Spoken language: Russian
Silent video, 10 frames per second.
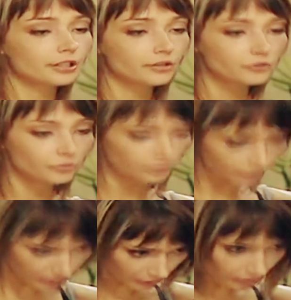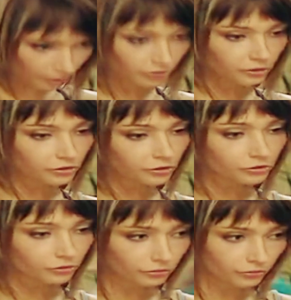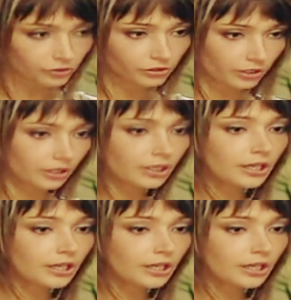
Я все понимаю, ты сейчас должен быть с ней.